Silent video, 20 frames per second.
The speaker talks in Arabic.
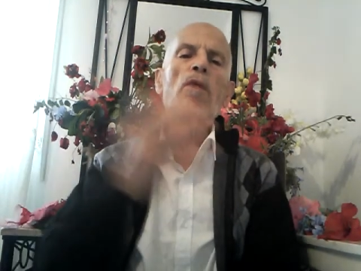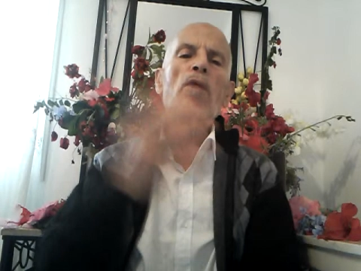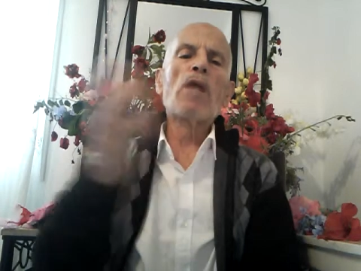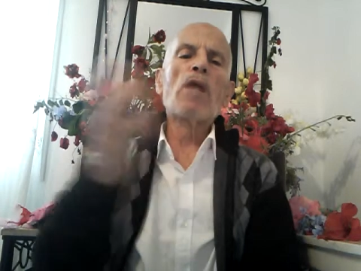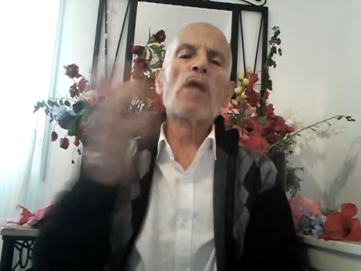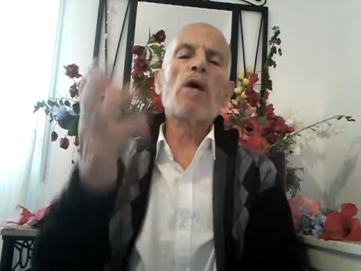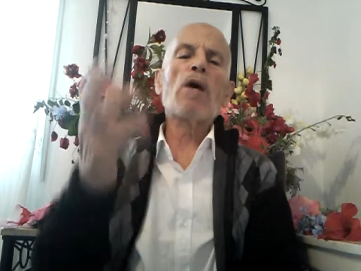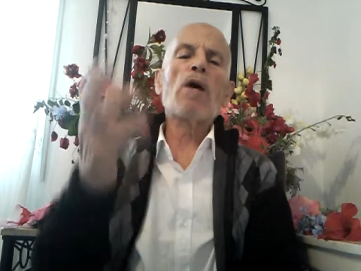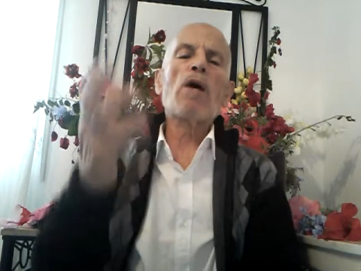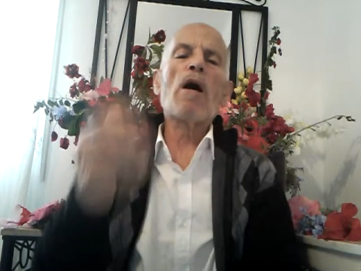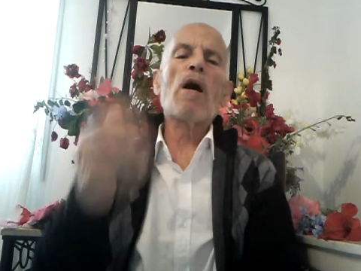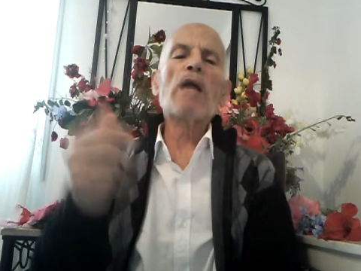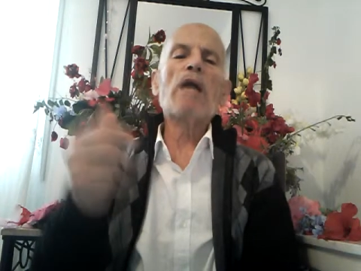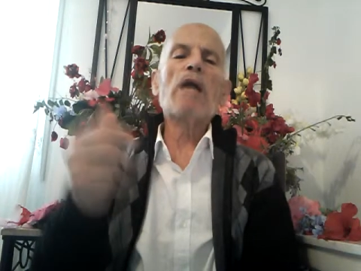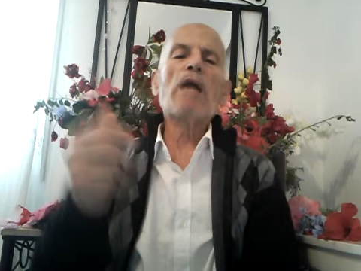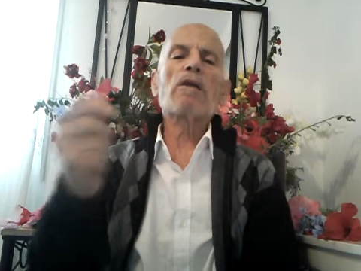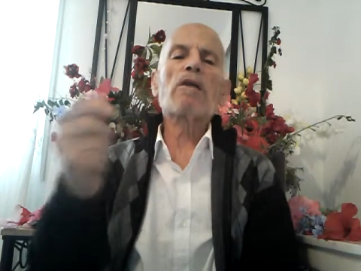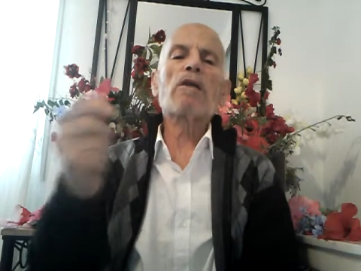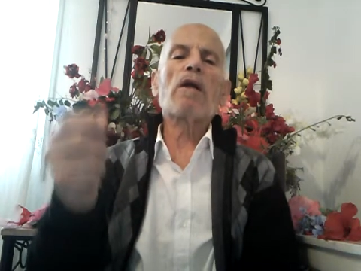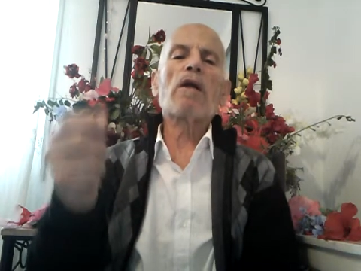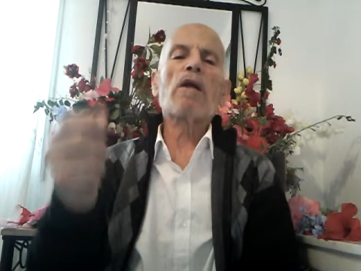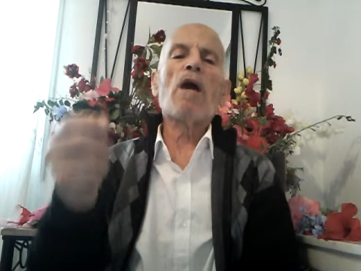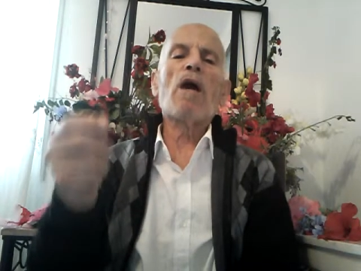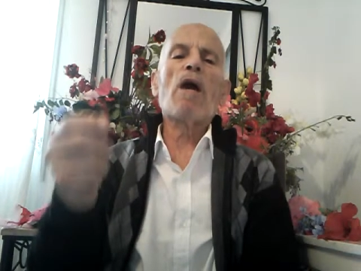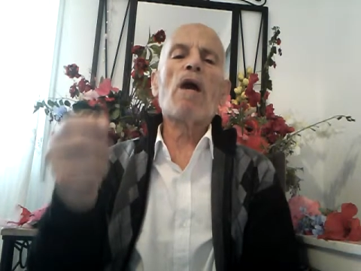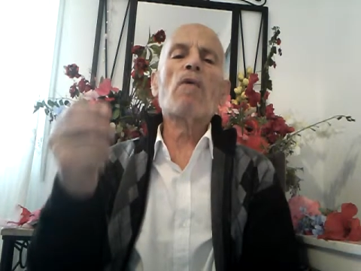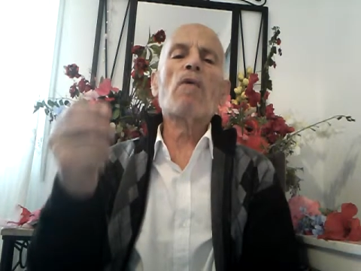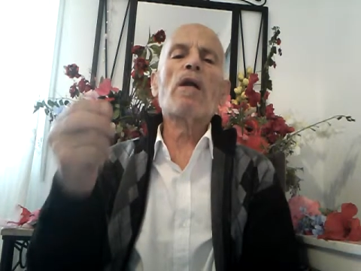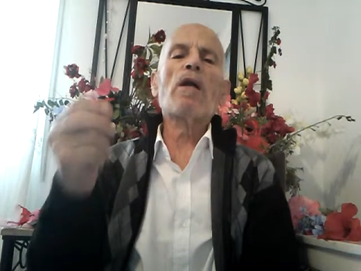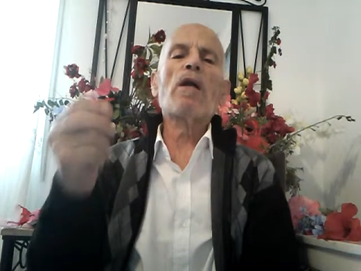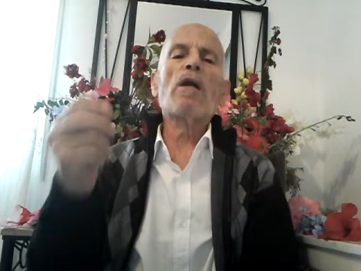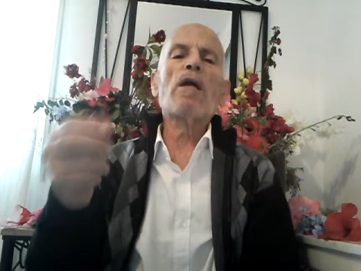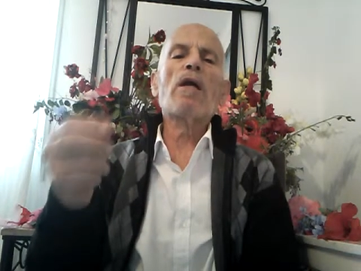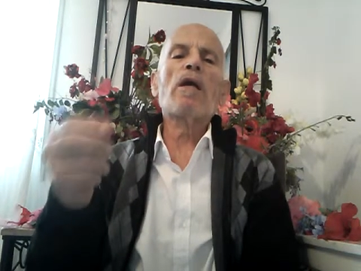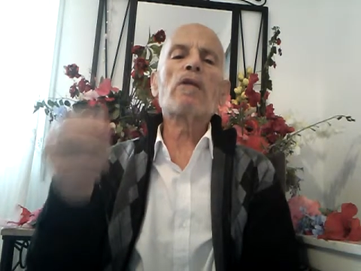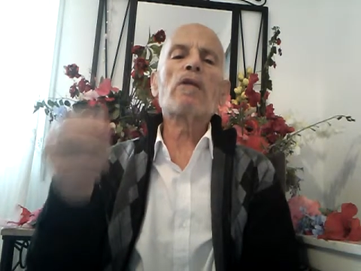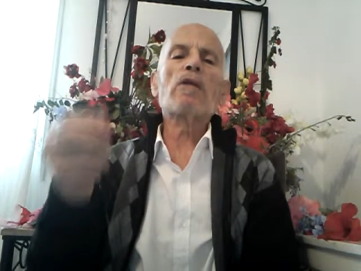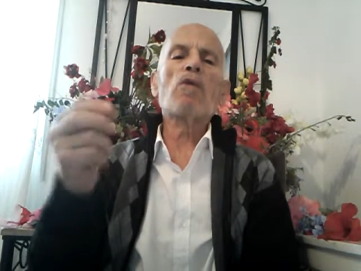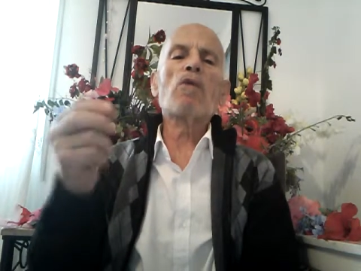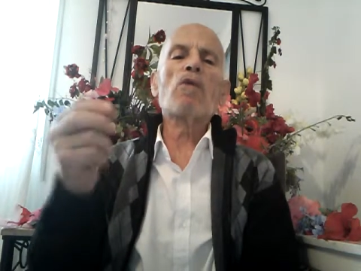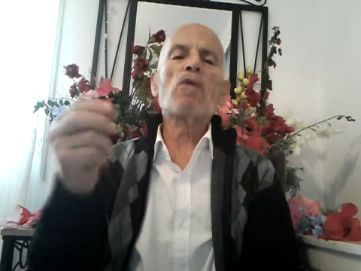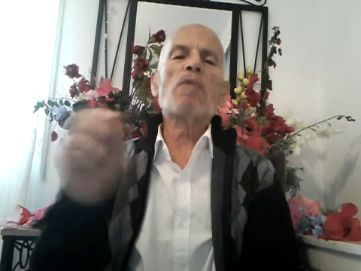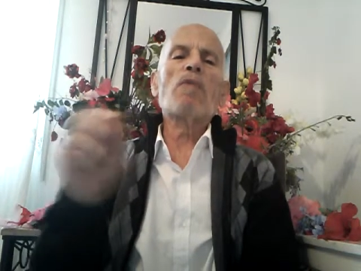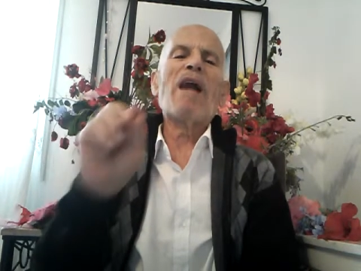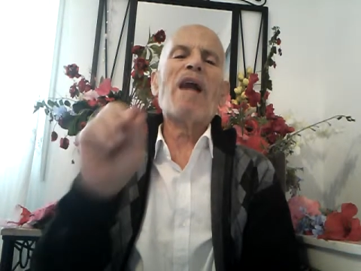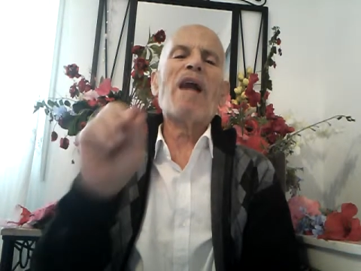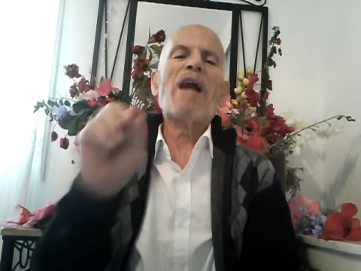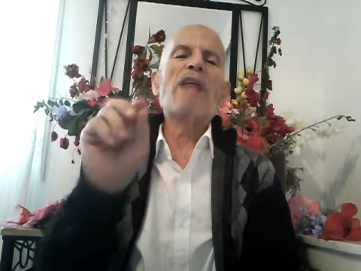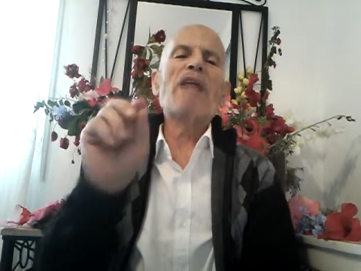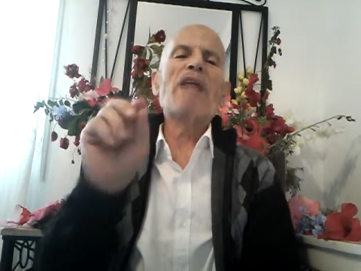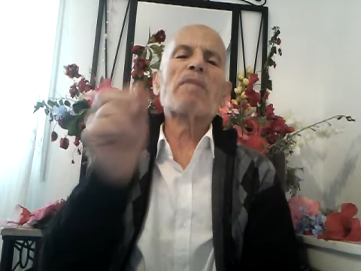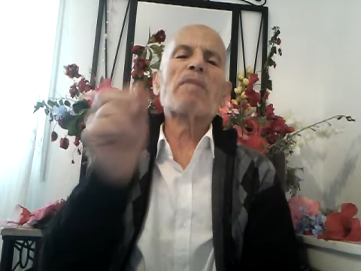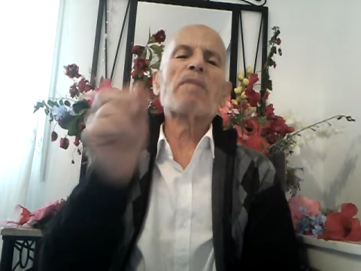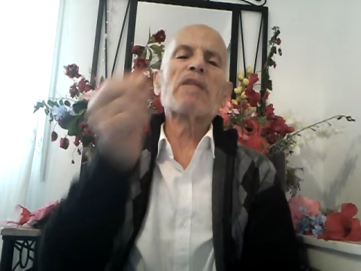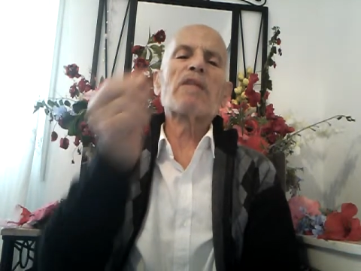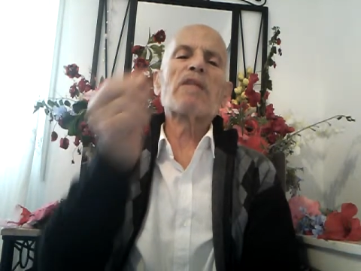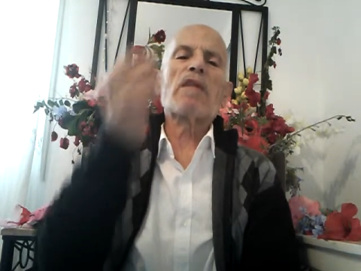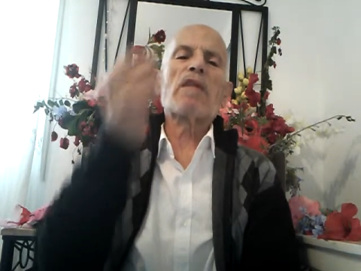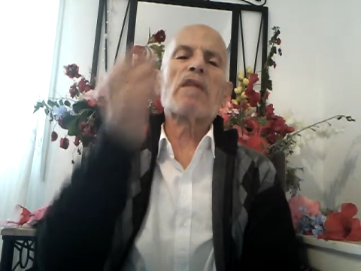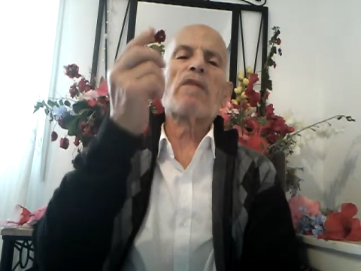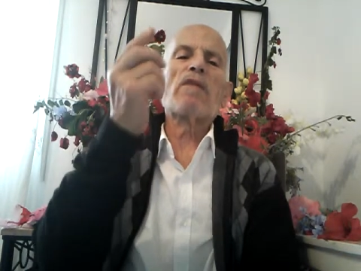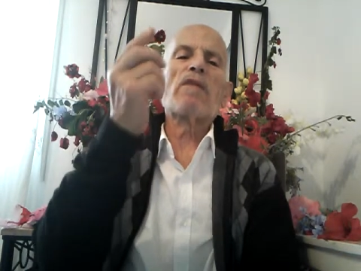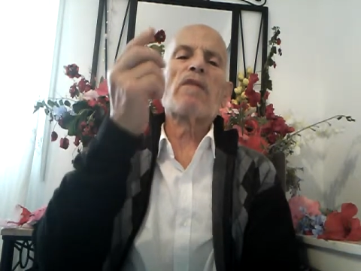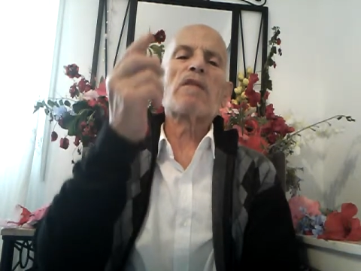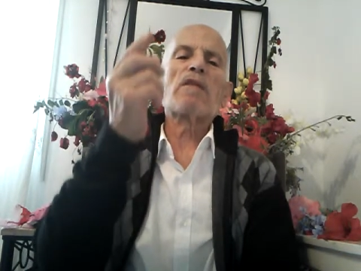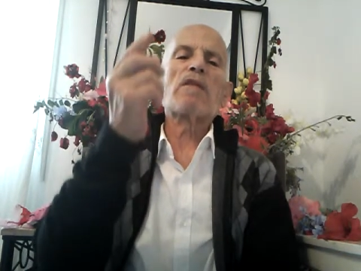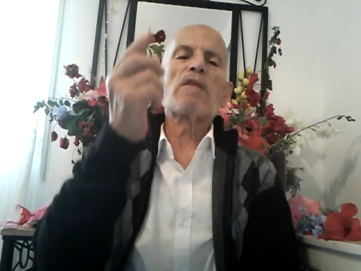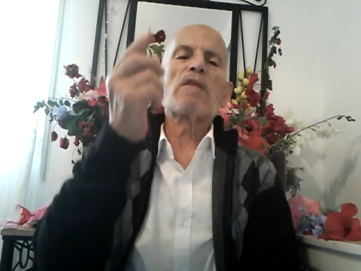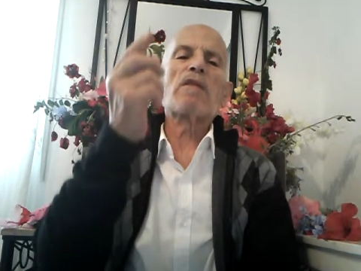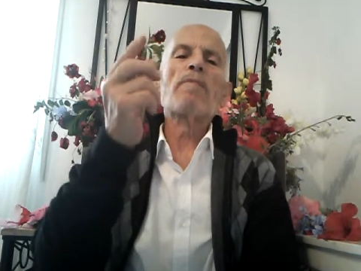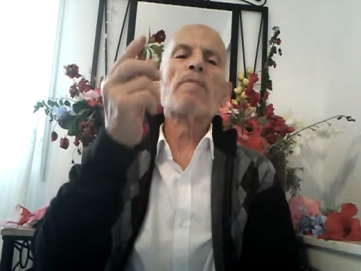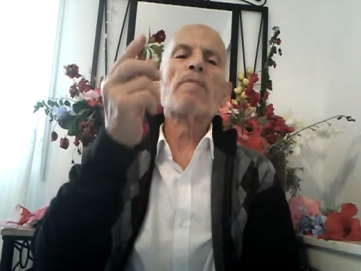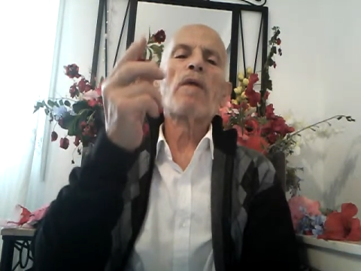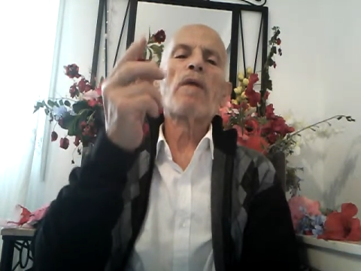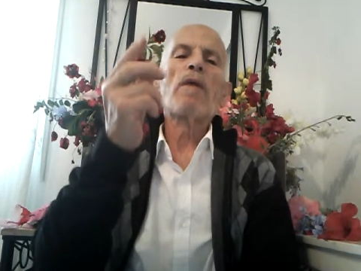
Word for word: اللقاءات الراو اللي يسألوهم على حاجة بسيطة في الإسلام